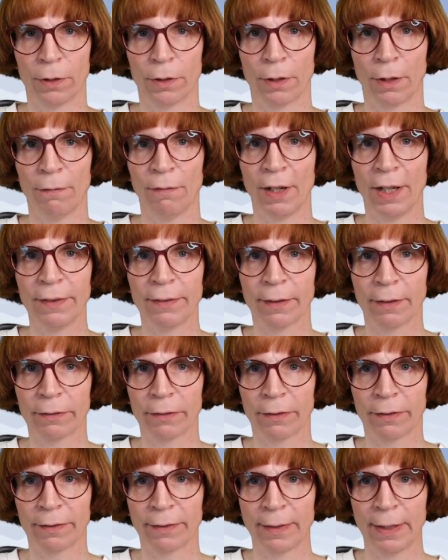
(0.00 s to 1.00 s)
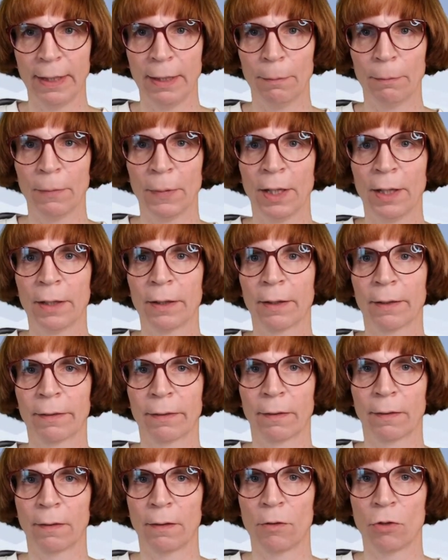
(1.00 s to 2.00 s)
Dann weiß das System, dass
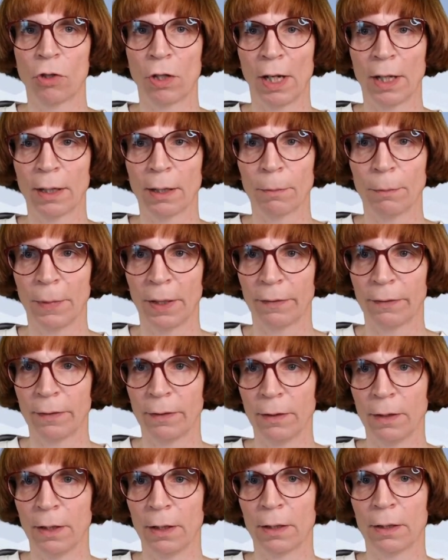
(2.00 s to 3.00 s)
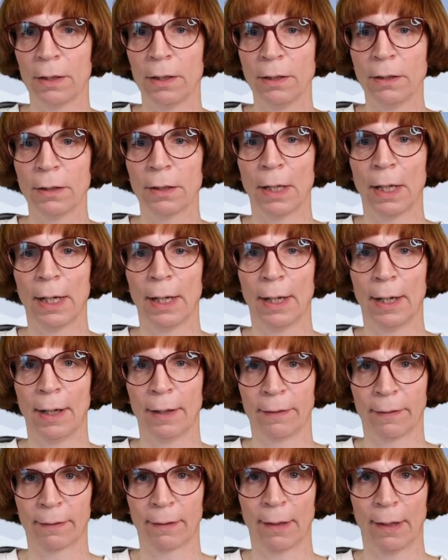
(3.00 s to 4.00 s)
sie sich standardmäßig nicht
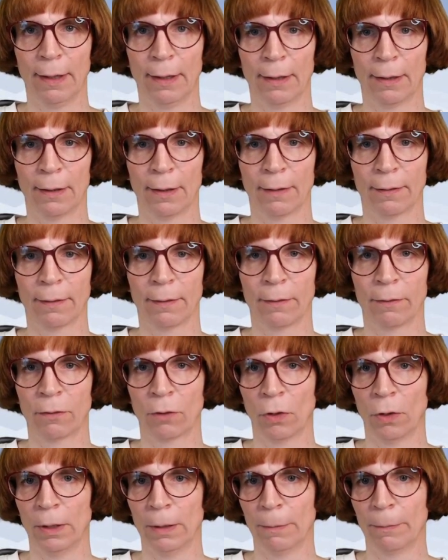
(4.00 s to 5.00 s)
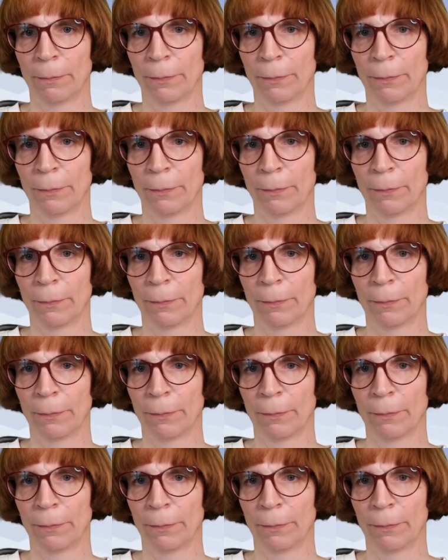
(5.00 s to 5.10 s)
anzeigen sollen.